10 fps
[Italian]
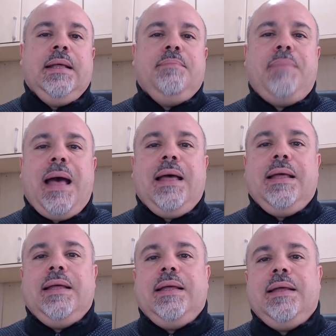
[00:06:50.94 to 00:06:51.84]
ma
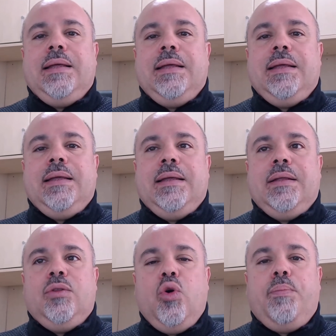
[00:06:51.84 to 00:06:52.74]

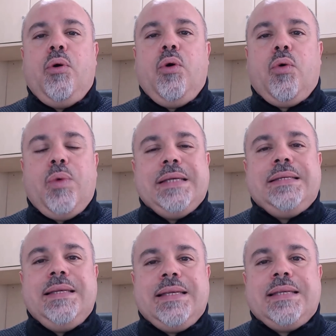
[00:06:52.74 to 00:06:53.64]
eh, dopo
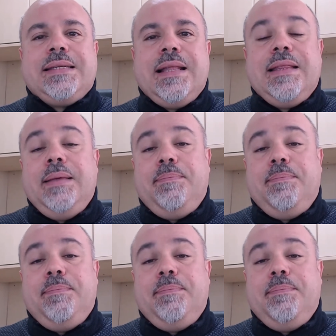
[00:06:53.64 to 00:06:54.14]
questi 60,